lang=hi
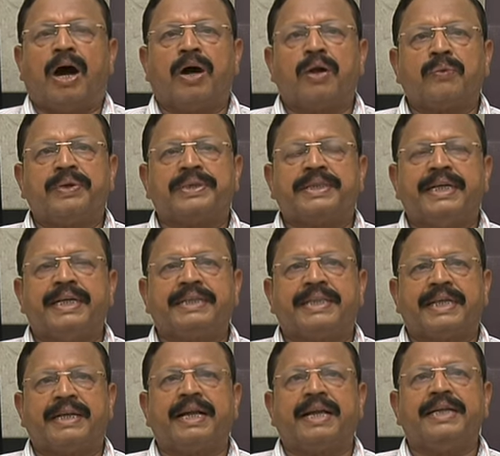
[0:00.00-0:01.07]
और वैसे
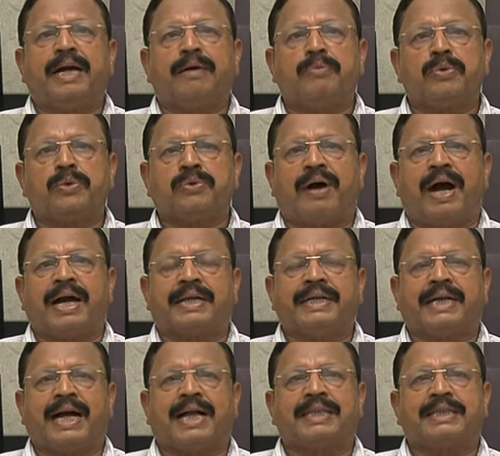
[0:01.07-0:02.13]
जनरली हम लोग जो आँख
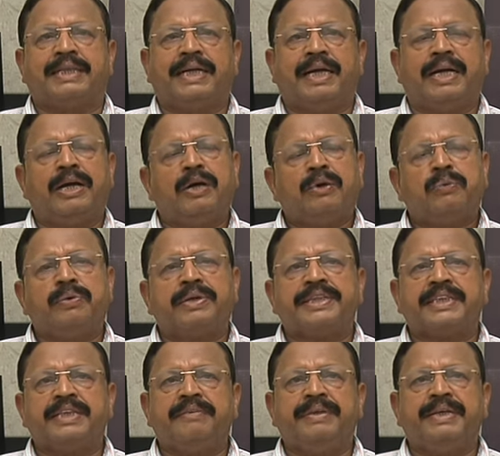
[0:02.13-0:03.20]
निकालते हैं वो
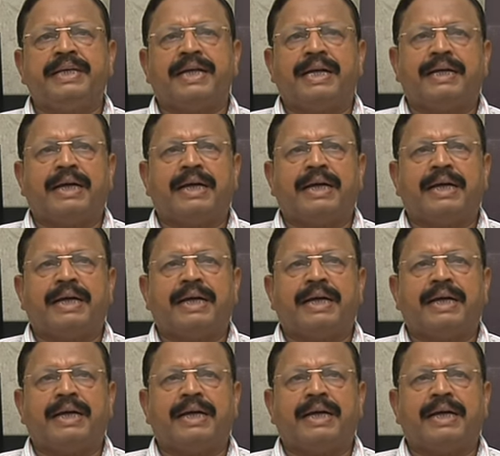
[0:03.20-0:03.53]
किसी भी